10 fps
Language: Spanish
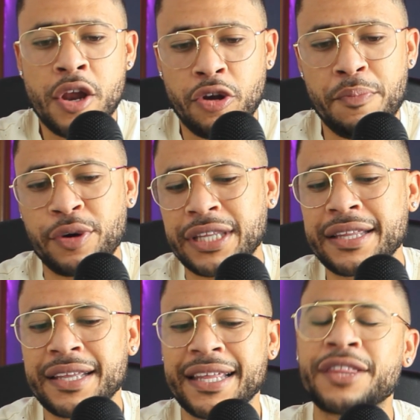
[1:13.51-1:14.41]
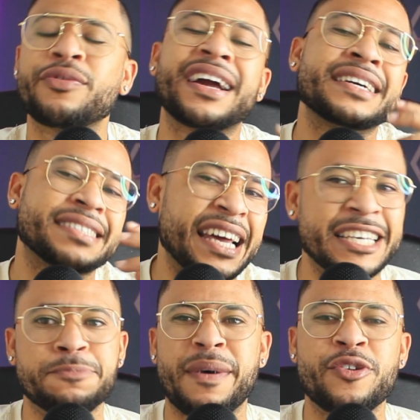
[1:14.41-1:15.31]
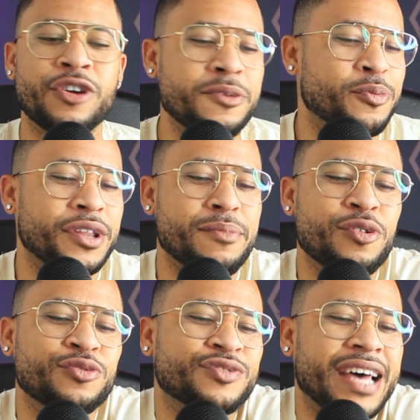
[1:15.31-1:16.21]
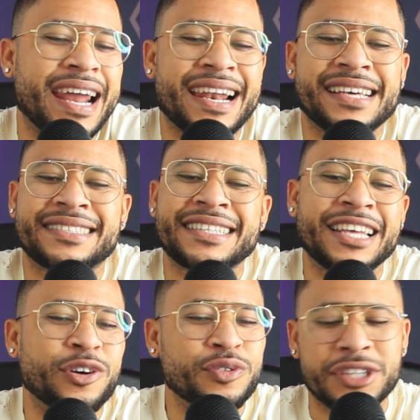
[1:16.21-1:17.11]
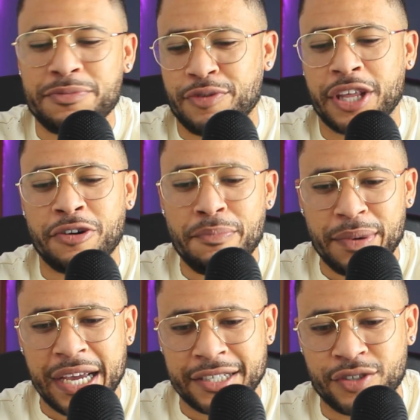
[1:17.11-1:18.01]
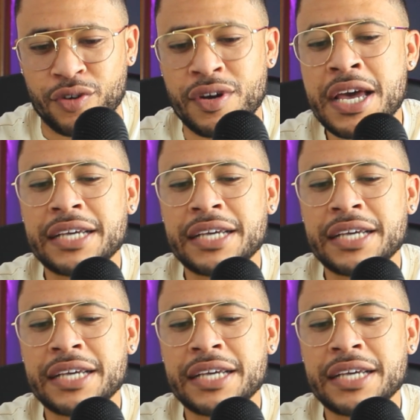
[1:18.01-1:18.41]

Lo importante de esto es que está en español y podemos usarla sin ningún tipo de complicación.